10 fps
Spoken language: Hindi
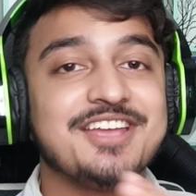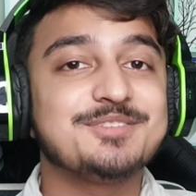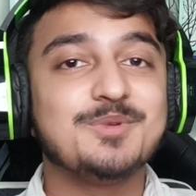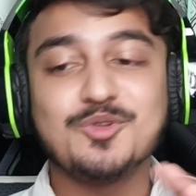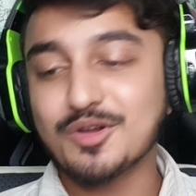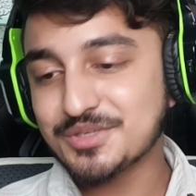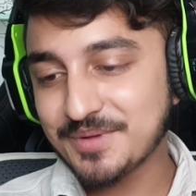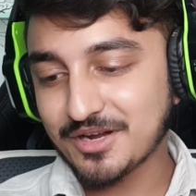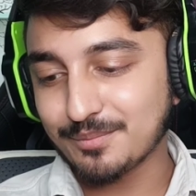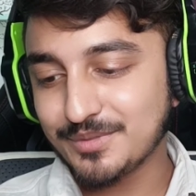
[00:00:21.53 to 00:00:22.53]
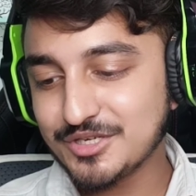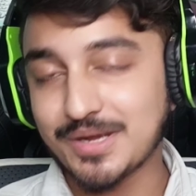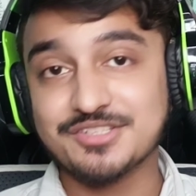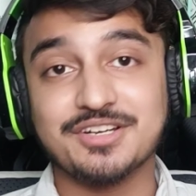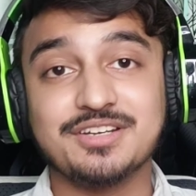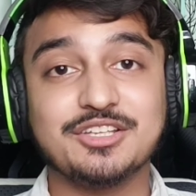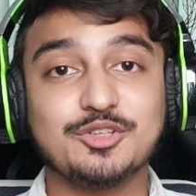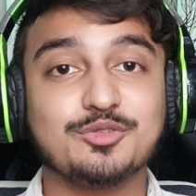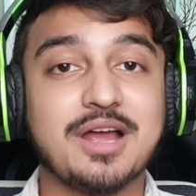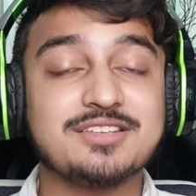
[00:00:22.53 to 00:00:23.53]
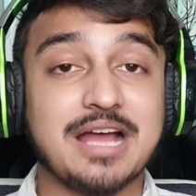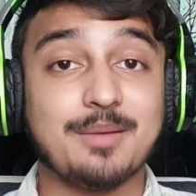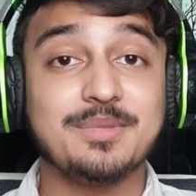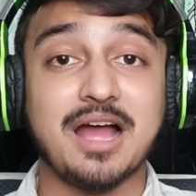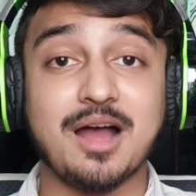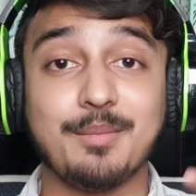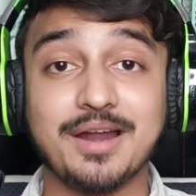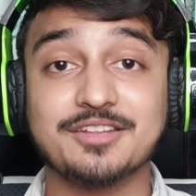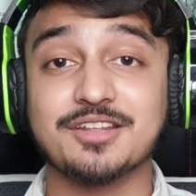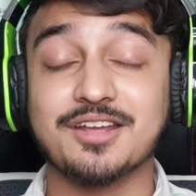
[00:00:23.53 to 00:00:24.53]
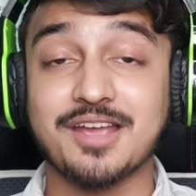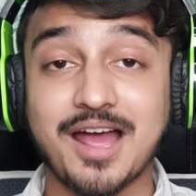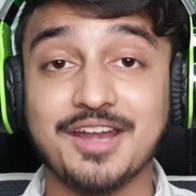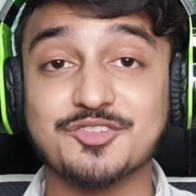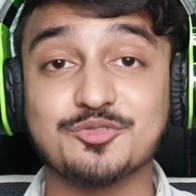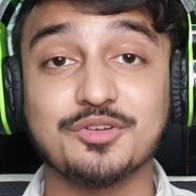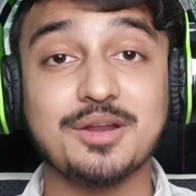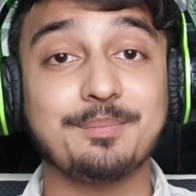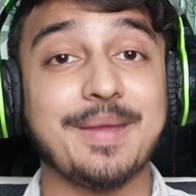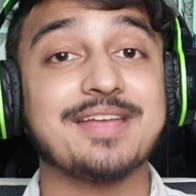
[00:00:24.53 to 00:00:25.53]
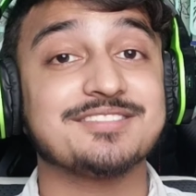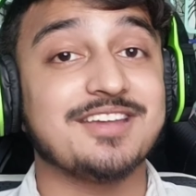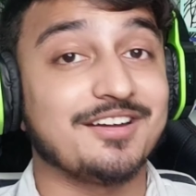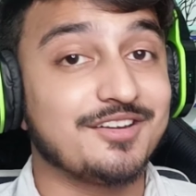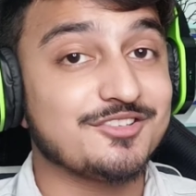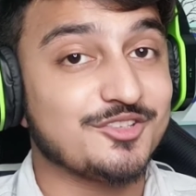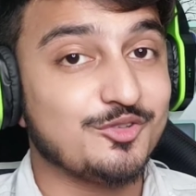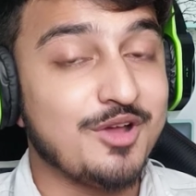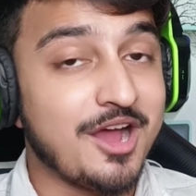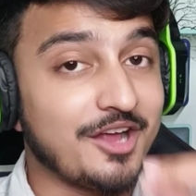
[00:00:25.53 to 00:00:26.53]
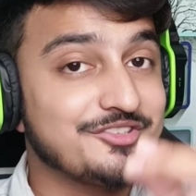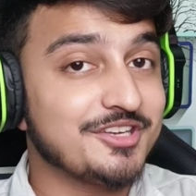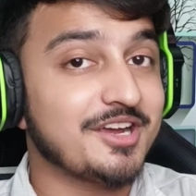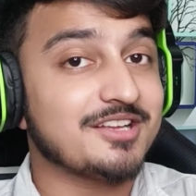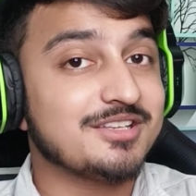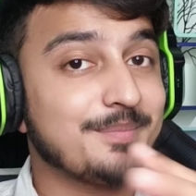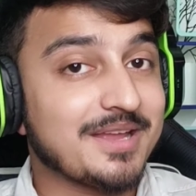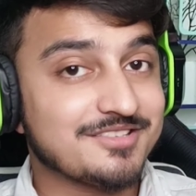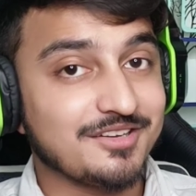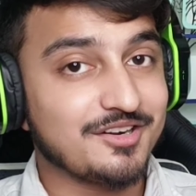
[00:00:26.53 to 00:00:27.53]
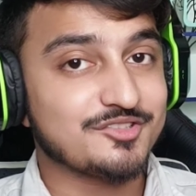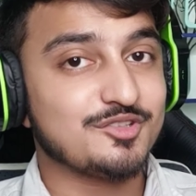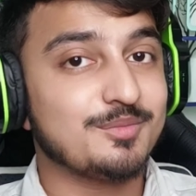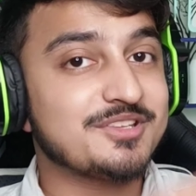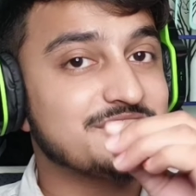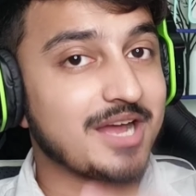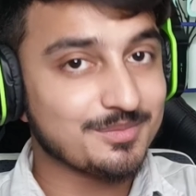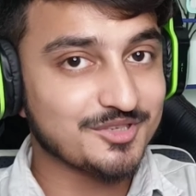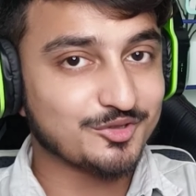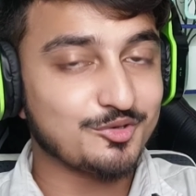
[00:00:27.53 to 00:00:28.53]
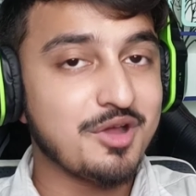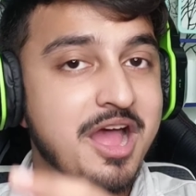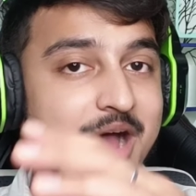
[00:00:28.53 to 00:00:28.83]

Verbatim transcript: इस वीडियो को जब पे कंप्लीट वॉच कर लेते हो तो गाइज आप भी हमारी तरह गाने सुनकर पैसे अर्न कर सकते हो अच्छे खासे पैसे इन कर सकते हो भाई छाप सकते हो